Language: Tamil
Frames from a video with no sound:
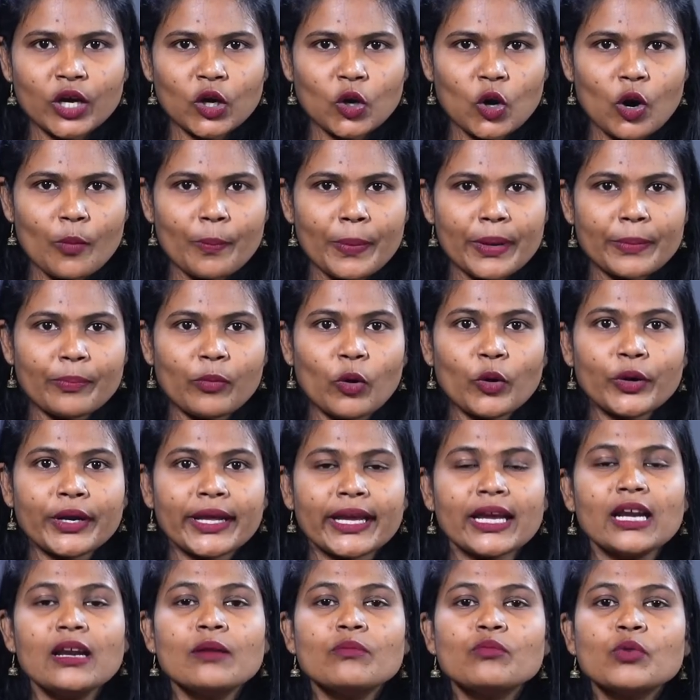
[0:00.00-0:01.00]
கோப்பை
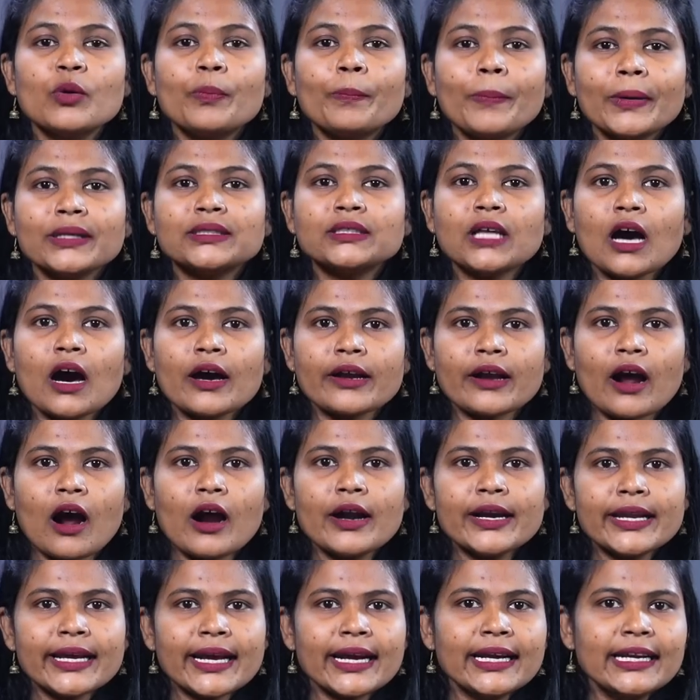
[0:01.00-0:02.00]
போட்டியில் முப்பத்தாறு
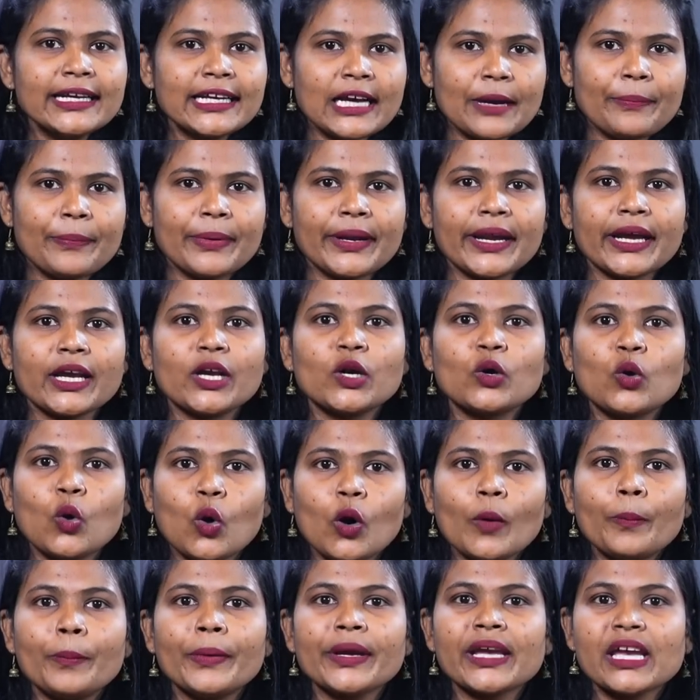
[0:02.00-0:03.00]
ஆண்டுகளுக்கு பிறகு
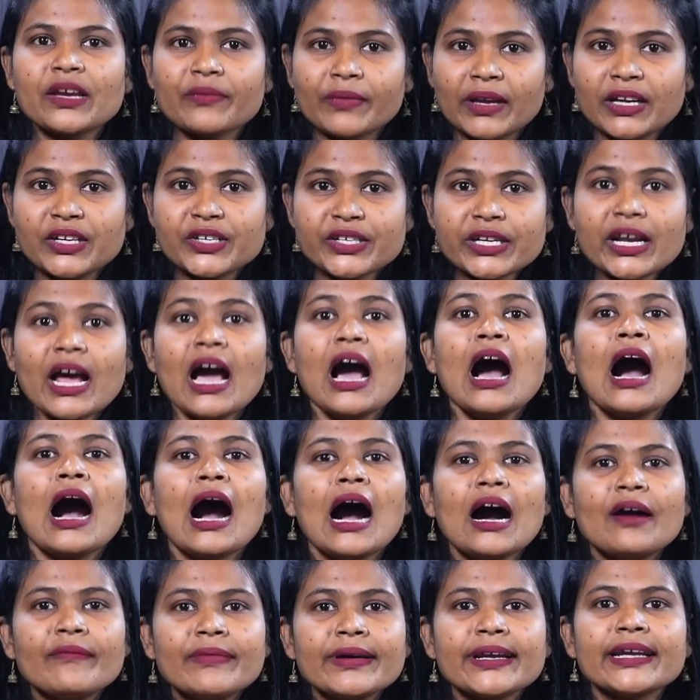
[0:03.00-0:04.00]
கோப்பையை வென்று
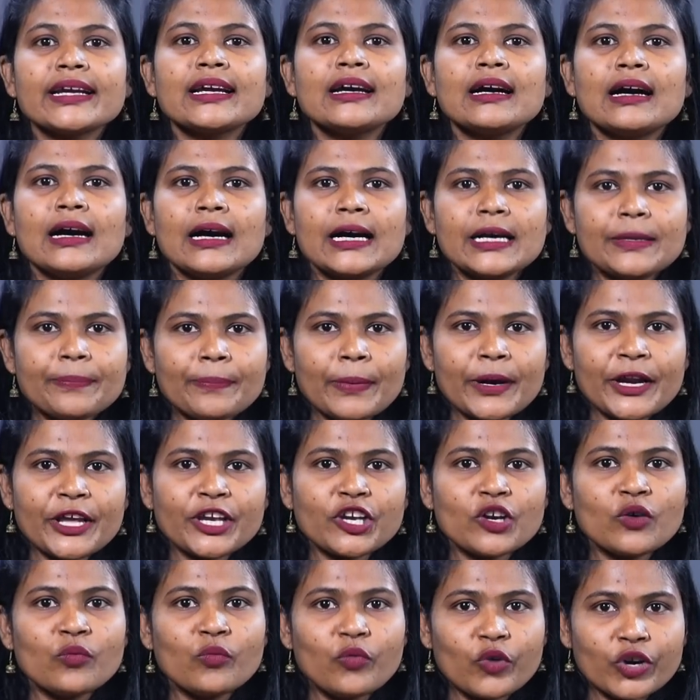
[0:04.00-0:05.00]
அவருக்கு
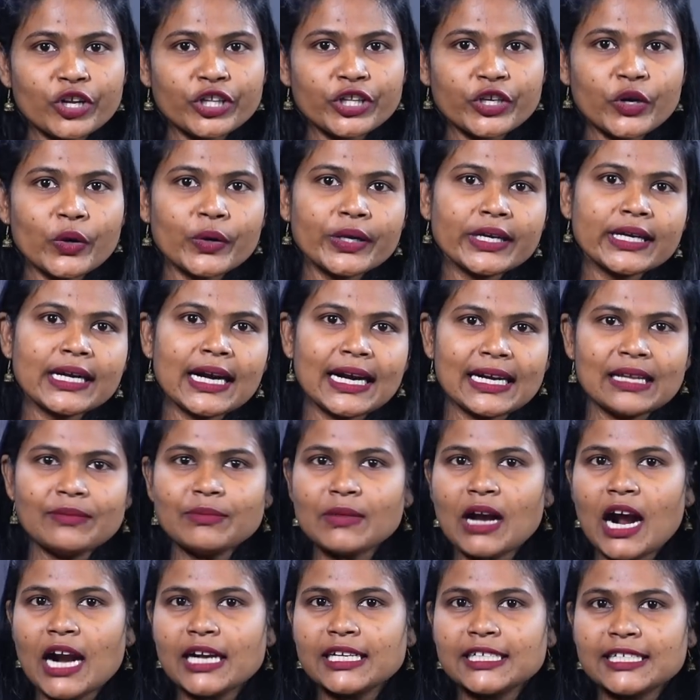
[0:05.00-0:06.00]
அர்ப்பணிக்கும் உறுதியோடு களம்
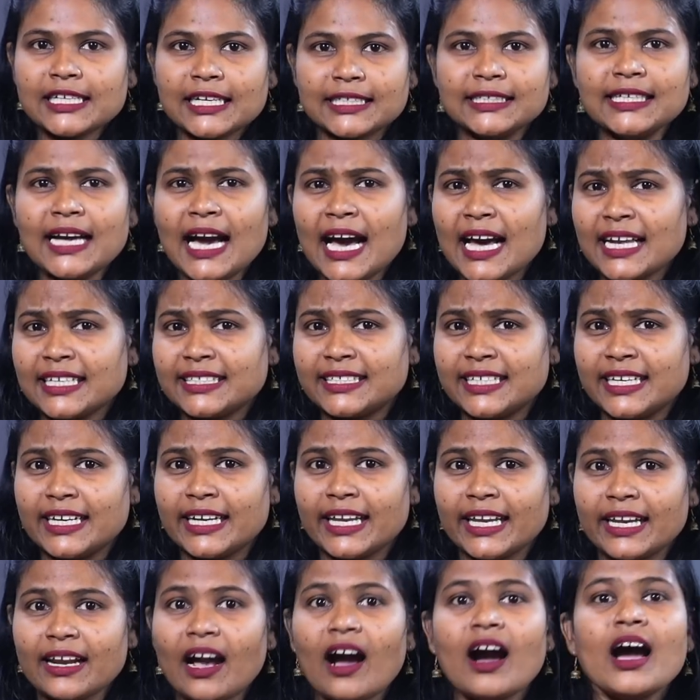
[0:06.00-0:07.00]
காண்கிறது
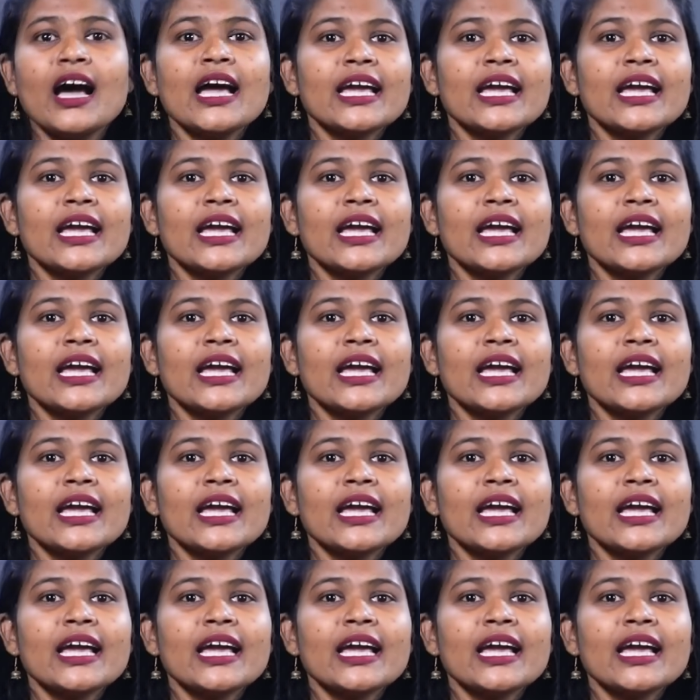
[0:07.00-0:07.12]
அர்ஜென்டினா